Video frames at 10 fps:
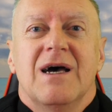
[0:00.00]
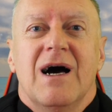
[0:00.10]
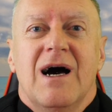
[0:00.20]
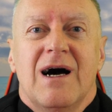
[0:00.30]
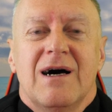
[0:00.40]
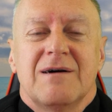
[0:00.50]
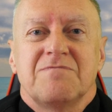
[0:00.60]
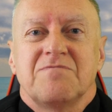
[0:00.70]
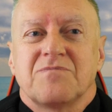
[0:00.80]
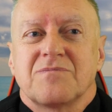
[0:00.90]
A
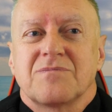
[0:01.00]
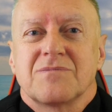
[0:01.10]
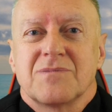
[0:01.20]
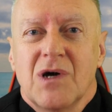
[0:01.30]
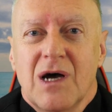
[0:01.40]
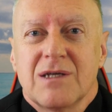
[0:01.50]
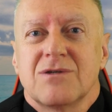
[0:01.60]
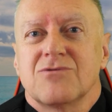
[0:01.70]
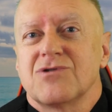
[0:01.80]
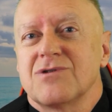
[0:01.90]
no a
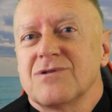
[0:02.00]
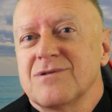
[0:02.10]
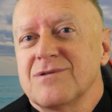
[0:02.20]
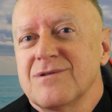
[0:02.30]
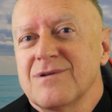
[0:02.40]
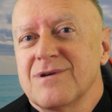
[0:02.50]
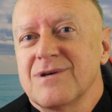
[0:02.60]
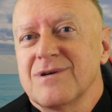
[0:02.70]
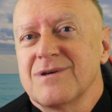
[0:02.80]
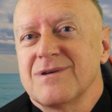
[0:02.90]
cóż,
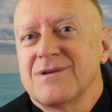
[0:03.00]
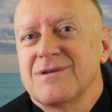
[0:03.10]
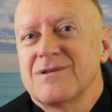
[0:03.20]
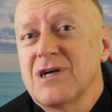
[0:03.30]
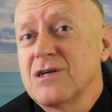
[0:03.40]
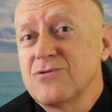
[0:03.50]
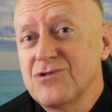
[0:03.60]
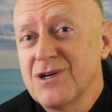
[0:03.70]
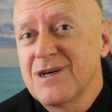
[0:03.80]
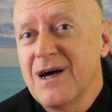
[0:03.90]
e, czas
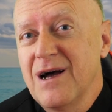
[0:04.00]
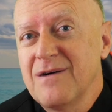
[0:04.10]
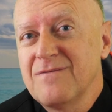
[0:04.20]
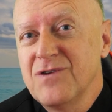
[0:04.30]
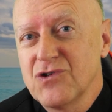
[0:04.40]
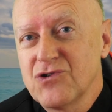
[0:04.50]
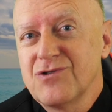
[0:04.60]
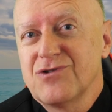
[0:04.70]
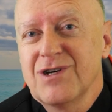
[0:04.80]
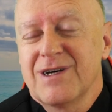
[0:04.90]
ucieka,
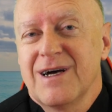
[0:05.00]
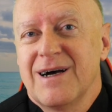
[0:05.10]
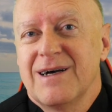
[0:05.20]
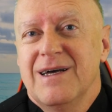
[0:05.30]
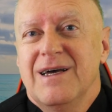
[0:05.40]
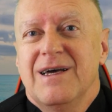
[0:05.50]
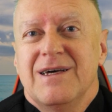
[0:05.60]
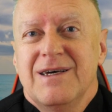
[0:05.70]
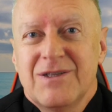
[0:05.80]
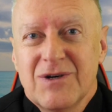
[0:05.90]
wieczność czeka.
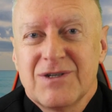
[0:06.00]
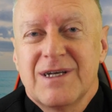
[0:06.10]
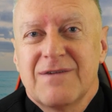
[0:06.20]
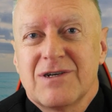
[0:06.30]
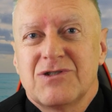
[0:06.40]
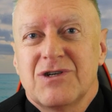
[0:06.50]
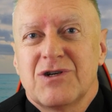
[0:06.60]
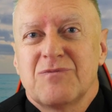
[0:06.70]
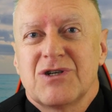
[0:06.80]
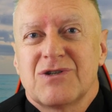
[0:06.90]
I to jest
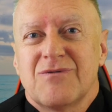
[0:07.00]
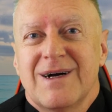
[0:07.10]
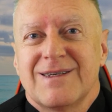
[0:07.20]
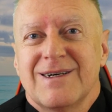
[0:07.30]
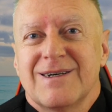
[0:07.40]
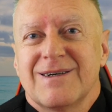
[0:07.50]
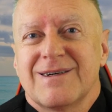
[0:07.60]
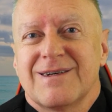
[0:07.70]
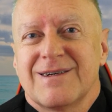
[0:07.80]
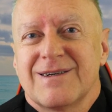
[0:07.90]
najważniejsze przesłanie
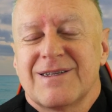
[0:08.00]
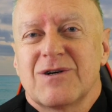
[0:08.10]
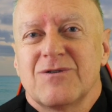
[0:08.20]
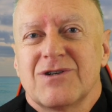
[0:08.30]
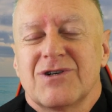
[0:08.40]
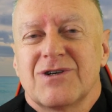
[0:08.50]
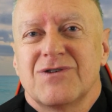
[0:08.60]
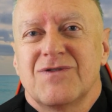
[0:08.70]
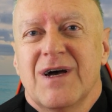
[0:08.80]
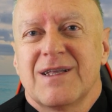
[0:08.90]
e, tego
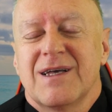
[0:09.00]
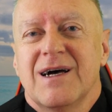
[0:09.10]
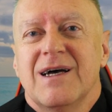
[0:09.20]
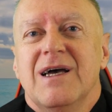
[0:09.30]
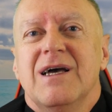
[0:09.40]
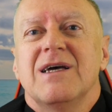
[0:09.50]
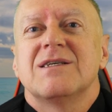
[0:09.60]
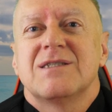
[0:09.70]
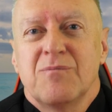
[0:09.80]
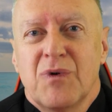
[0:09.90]
naszego świata,
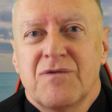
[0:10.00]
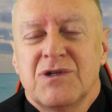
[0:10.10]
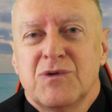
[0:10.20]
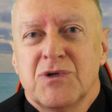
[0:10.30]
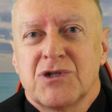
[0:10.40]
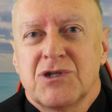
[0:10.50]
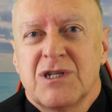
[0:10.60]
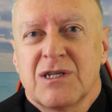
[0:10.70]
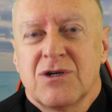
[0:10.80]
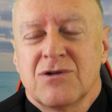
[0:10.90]
i z tym powinniśmy
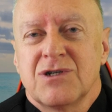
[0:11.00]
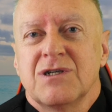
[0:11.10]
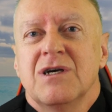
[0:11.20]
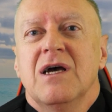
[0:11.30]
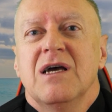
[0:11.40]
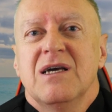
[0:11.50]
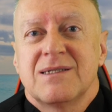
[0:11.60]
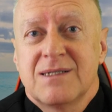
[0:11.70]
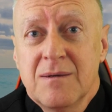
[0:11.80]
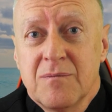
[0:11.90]
żyć na co dzień, i
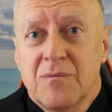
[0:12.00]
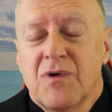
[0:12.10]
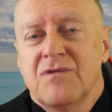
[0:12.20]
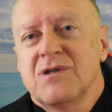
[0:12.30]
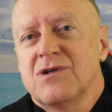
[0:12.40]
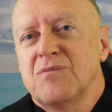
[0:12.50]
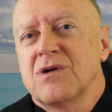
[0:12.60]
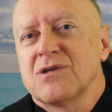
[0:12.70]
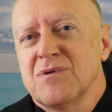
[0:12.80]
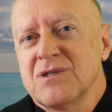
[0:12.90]
z tym
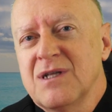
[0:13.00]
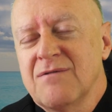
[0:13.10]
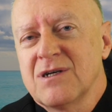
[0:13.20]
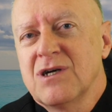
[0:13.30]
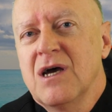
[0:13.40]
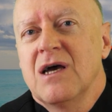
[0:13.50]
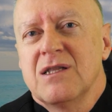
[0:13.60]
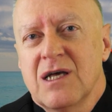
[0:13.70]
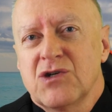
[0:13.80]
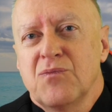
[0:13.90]
powinniśmy rozpoznawać
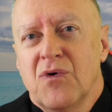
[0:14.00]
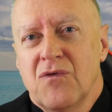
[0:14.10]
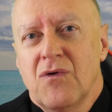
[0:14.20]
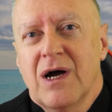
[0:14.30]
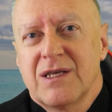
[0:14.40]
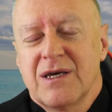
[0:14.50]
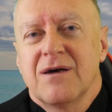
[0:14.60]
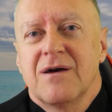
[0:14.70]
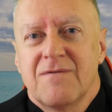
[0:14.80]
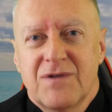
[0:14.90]
nasze
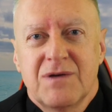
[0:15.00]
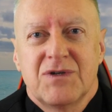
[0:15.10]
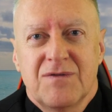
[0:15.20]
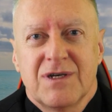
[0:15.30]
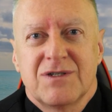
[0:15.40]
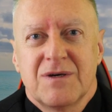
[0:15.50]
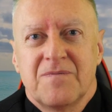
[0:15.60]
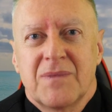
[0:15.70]
powołanie w tym świecie.